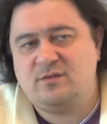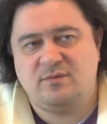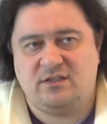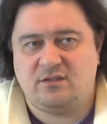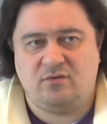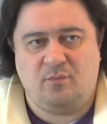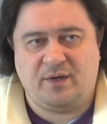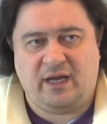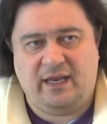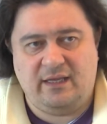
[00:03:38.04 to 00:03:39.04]
где-то до
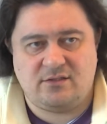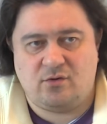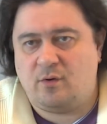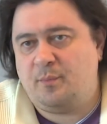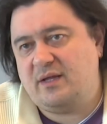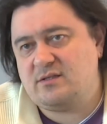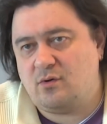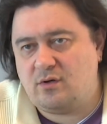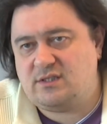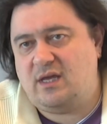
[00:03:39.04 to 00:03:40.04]
поколения
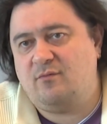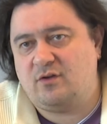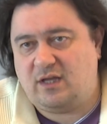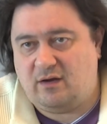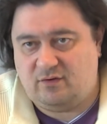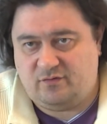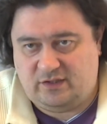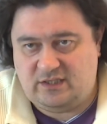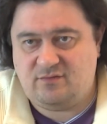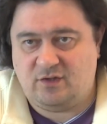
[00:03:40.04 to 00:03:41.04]
45-47, вот так вот.
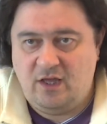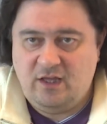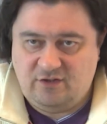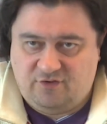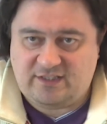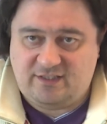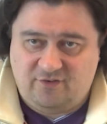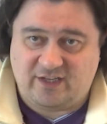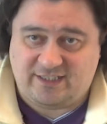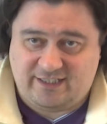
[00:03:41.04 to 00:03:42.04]
Вот эти вот
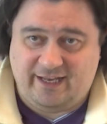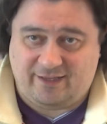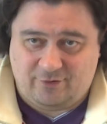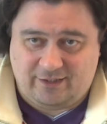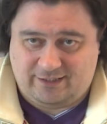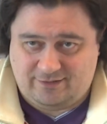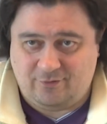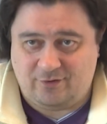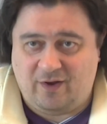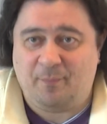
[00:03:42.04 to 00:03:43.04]
20 лет вот этих,
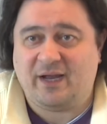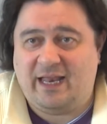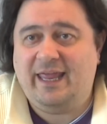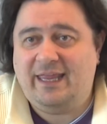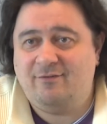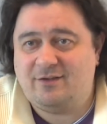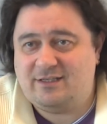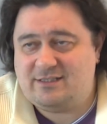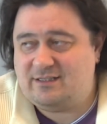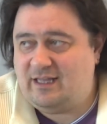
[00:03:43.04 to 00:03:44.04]
вот два поколения вот
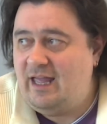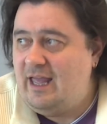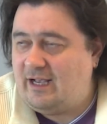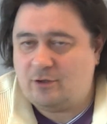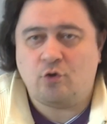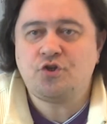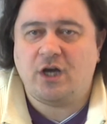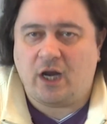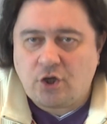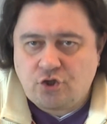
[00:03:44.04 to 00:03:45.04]
этих, да, которые очень
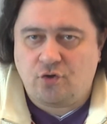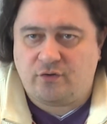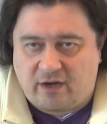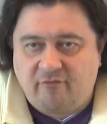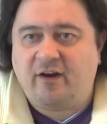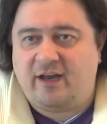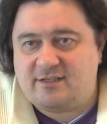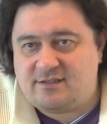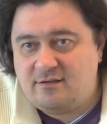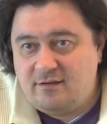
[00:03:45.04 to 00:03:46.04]
хорошо
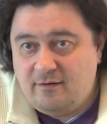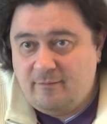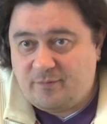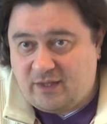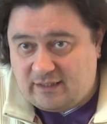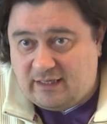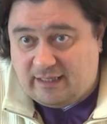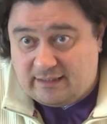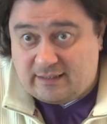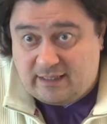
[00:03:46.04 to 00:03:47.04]
нарвались тогда
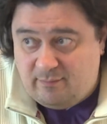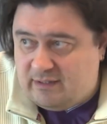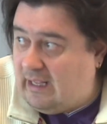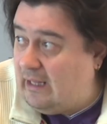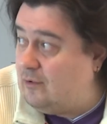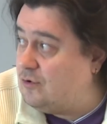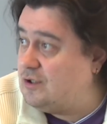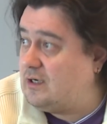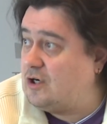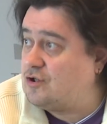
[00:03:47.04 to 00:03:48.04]
на этот криминал, и
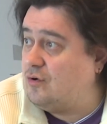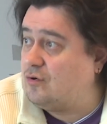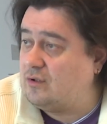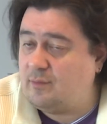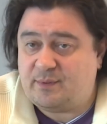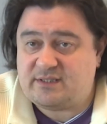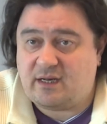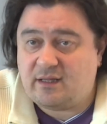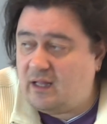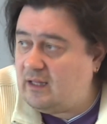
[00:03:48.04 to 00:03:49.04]
очень хорошо кто-то
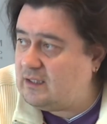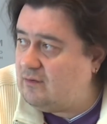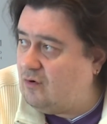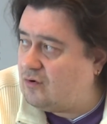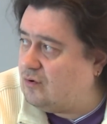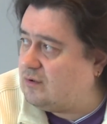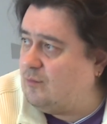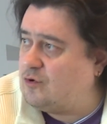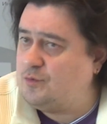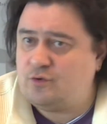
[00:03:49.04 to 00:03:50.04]
пострадал от него, кто-то,
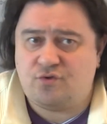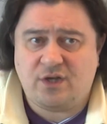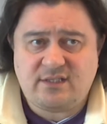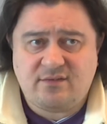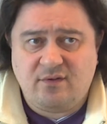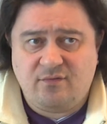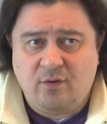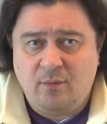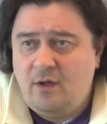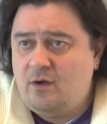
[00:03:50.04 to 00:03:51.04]
может быть, участвовал в
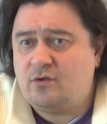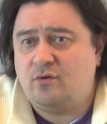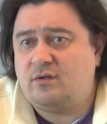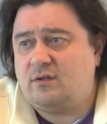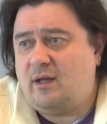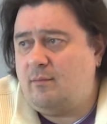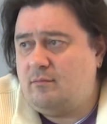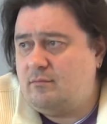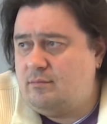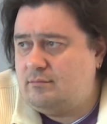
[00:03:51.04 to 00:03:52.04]
нем, кто-то
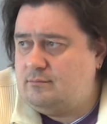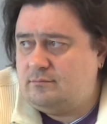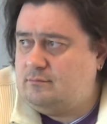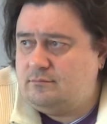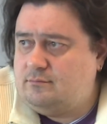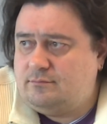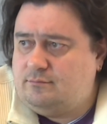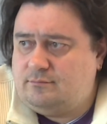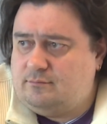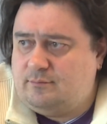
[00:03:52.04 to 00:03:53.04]

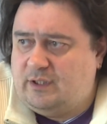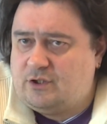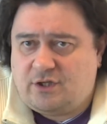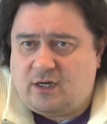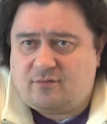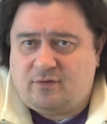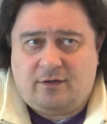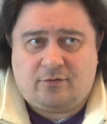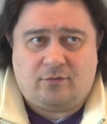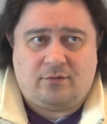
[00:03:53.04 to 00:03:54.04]
там был жертвой
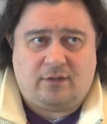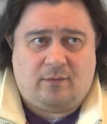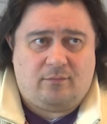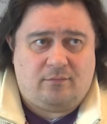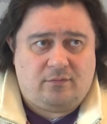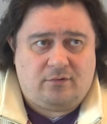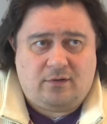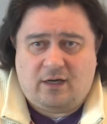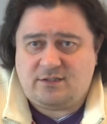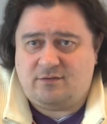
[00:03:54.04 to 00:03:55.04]
или кто-то там
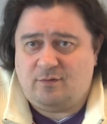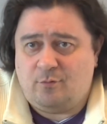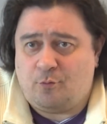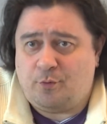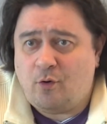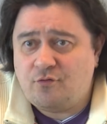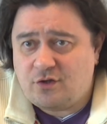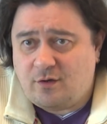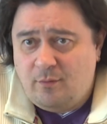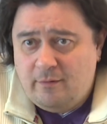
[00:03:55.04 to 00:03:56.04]
активным
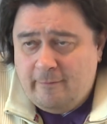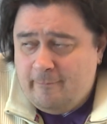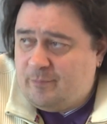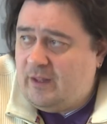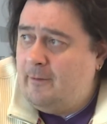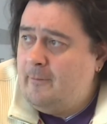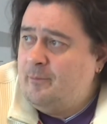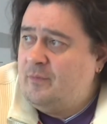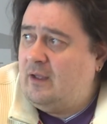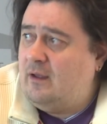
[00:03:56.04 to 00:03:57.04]
группировщиком. Да?
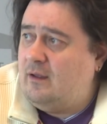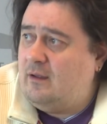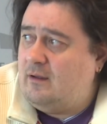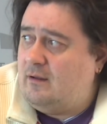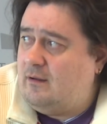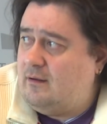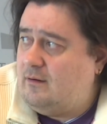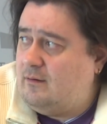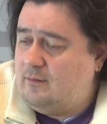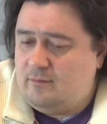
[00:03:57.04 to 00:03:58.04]

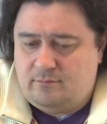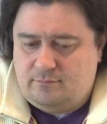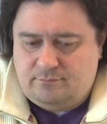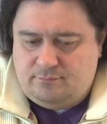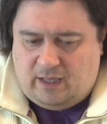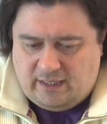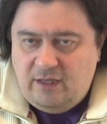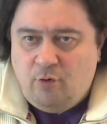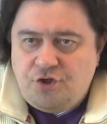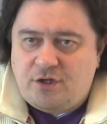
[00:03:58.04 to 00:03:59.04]
А,
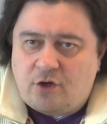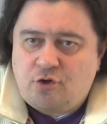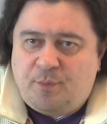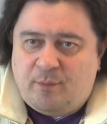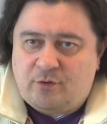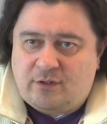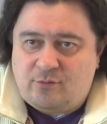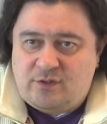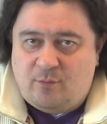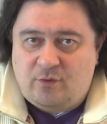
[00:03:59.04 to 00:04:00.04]
они очень хорошо поймут
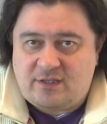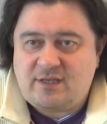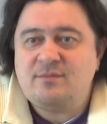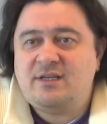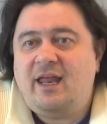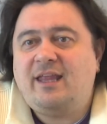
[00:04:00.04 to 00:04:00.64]
эту тему, и на самом деле